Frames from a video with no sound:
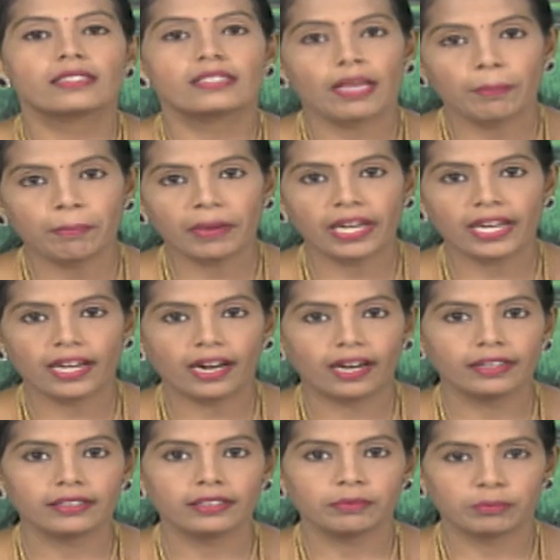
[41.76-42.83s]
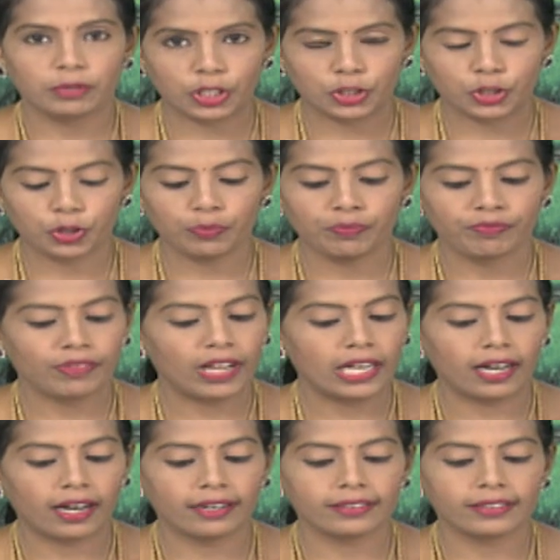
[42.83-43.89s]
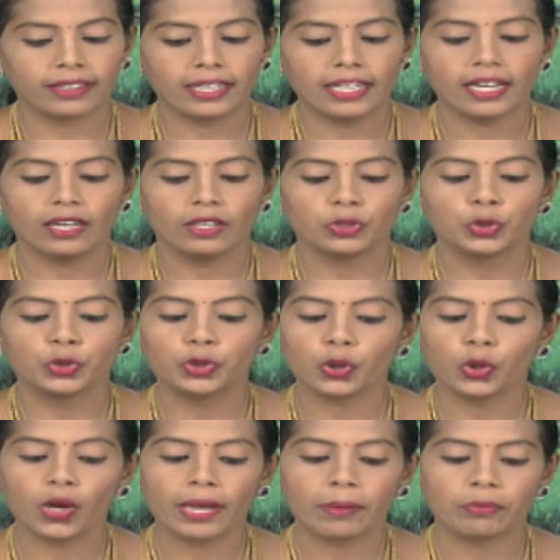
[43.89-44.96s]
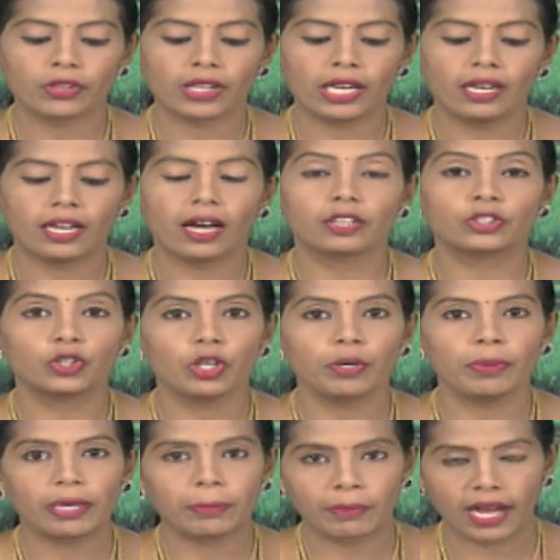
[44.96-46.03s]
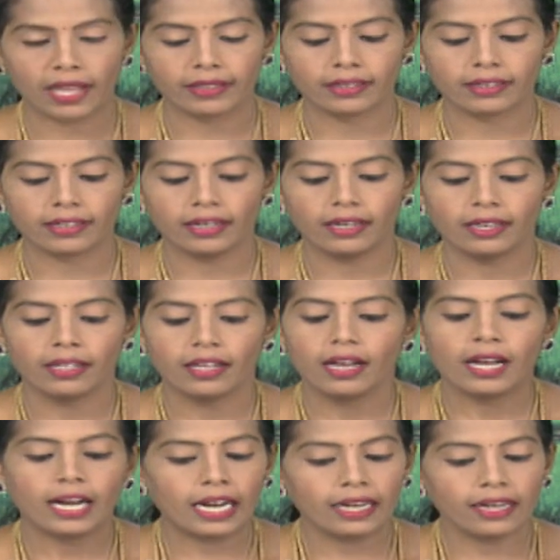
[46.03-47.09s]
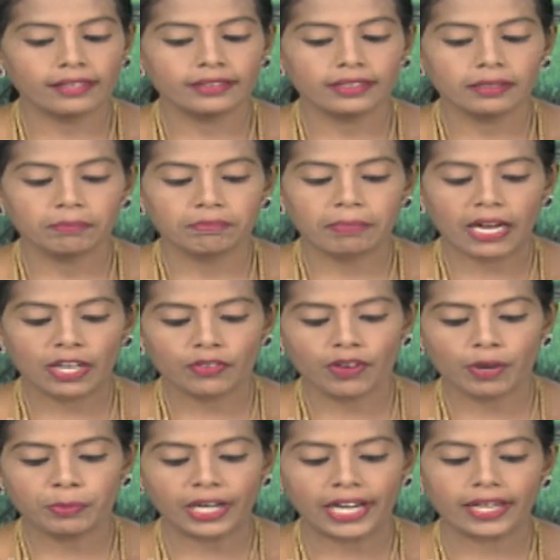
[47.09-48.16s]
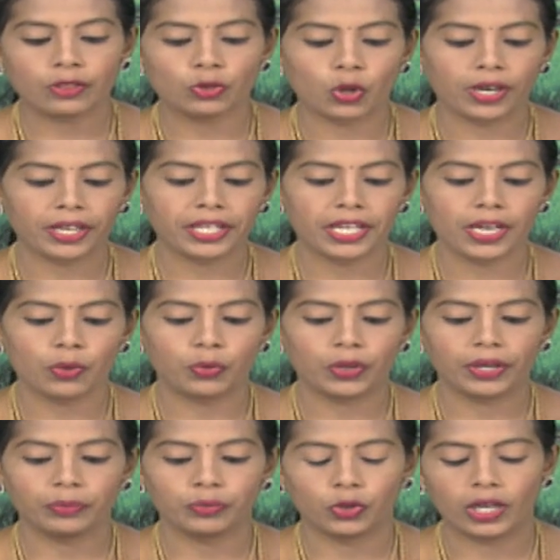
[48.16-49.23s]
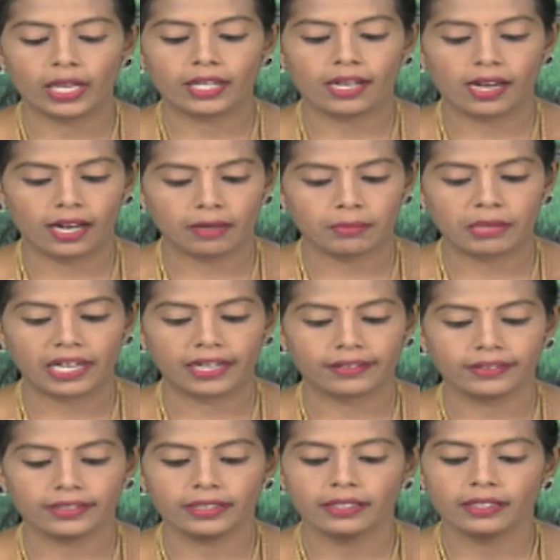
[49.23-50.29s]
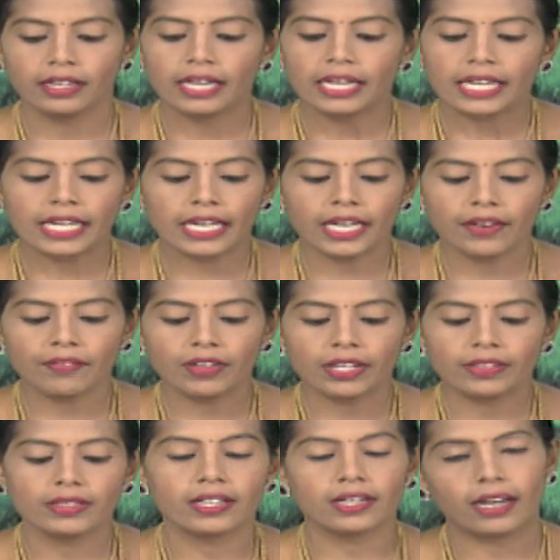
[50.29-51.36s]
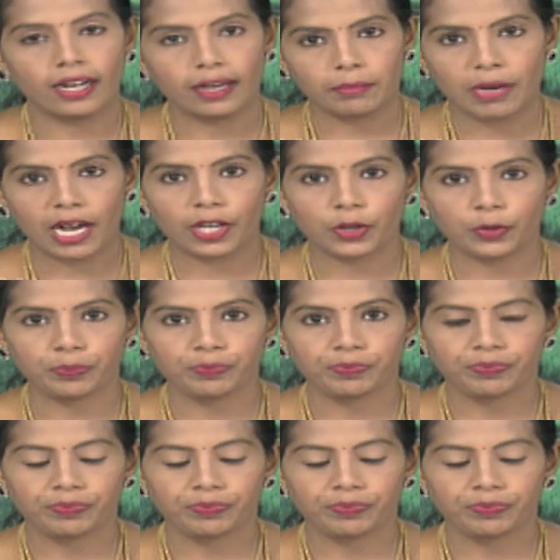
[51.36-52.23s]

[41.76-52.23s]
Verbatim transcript: செம்மறி ஆடு மற்றும் வெள்ளாடுகளில் ஜூலை முதல் அக்டோபர் மாதங்கள் அல்லது பருவமழை தொடங்கியவுடன் உள்ள காலமானது இனவிருத்தி காலமாகும்